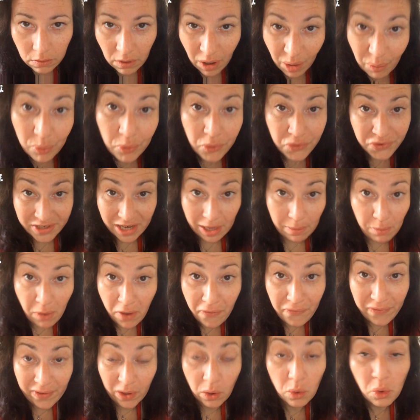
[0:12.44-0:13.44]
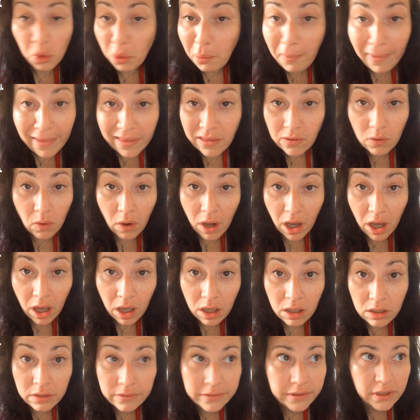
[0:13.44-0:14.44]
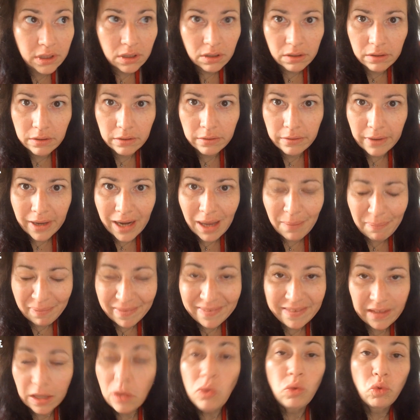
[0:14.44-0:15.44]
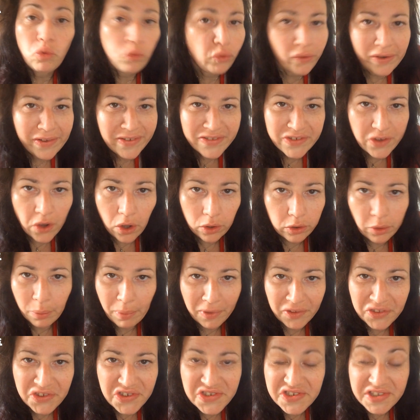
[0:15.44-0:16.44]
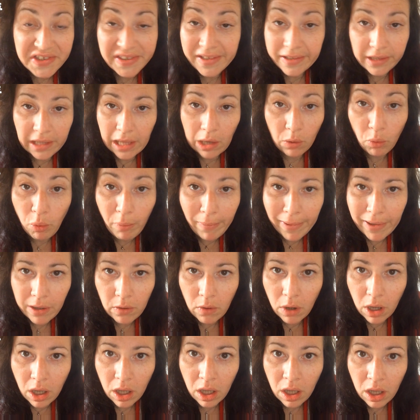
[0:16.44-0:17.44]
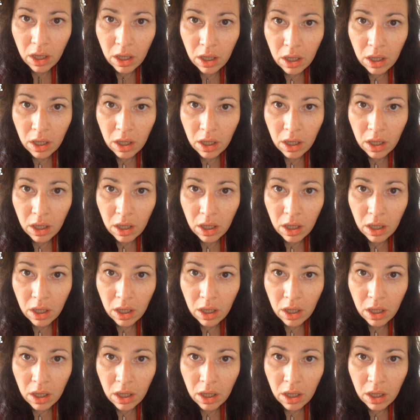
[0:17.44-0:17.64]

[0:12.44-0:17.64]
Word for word: En plus, la meuf est roumaine, quoi. Je veux dire, euh, elle a pété tous les scores de bandicité des Roumains, quoi.